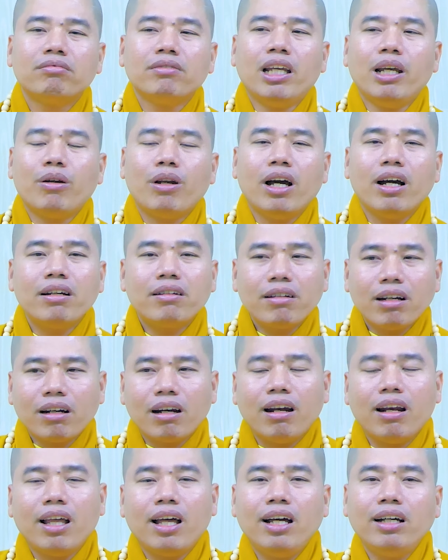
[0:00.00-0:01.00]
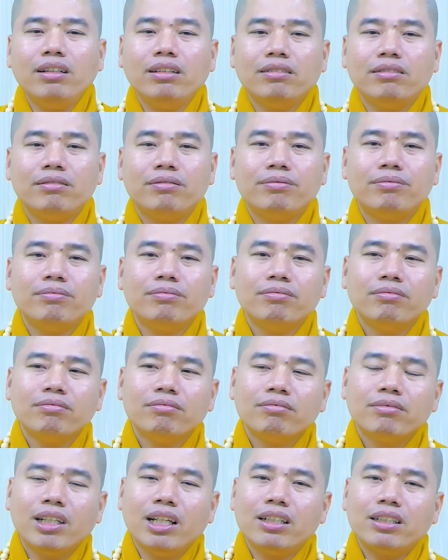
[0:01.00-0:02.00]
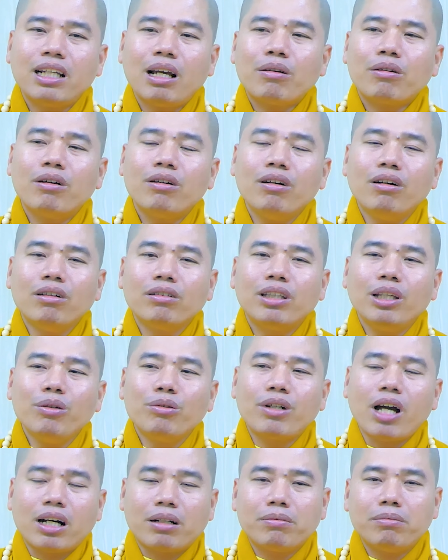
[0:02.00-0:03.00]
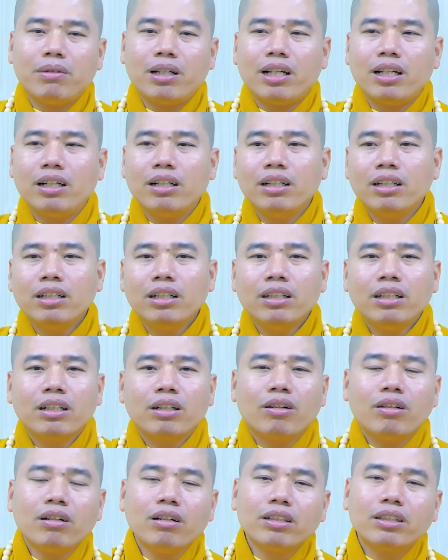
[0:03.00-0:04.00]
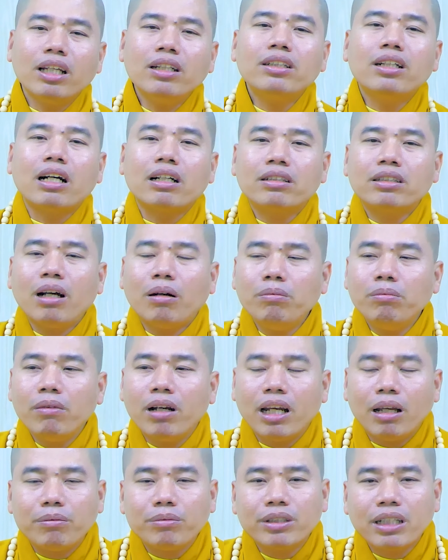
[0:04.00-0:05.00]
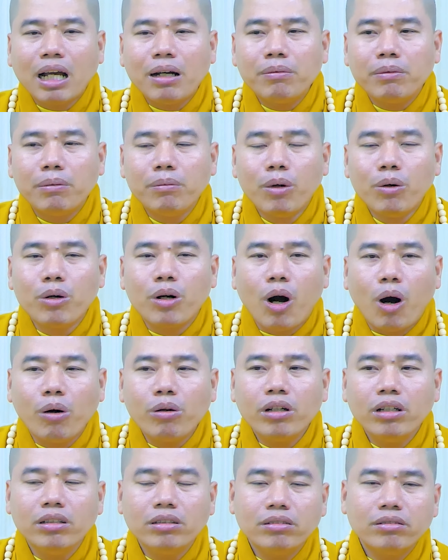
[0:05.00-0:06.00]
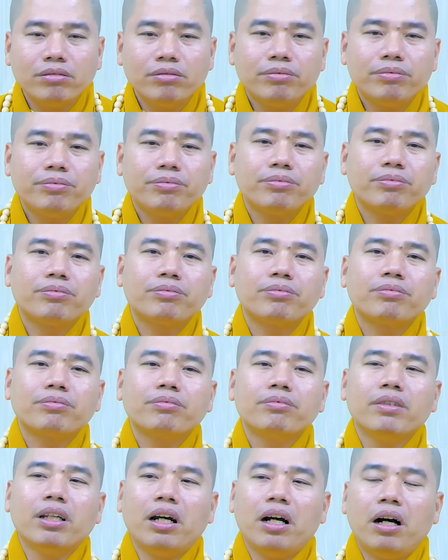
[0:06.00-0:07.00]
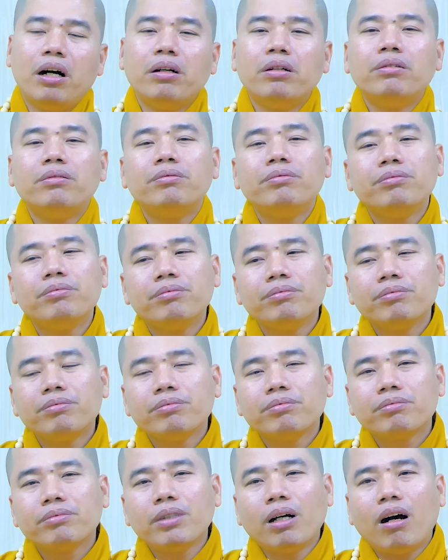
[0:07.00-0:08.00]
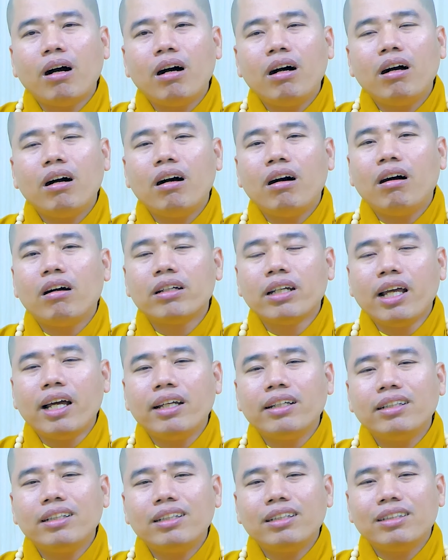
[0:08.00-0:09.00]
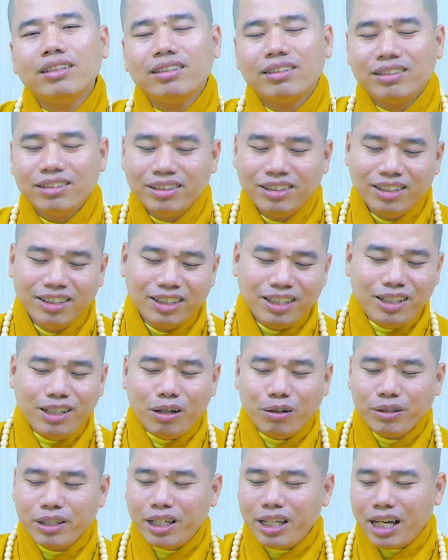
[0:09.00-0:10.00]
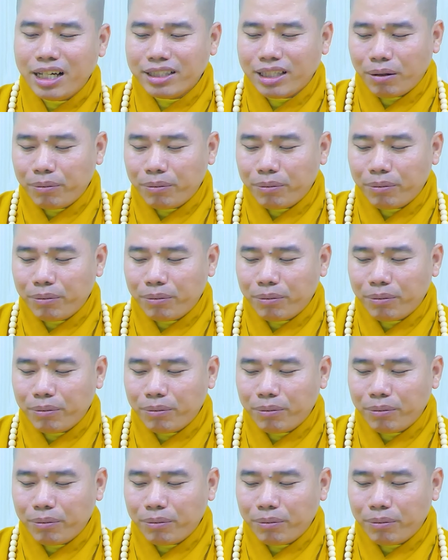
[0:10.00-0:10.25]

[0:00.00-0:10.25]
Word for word: đều lợi ích rất là lớn vì sao con người tiêu cực mà con người tích cực sống mà làm sao mà buồn khổ được Đúng không đó nên á thí dụ như giờ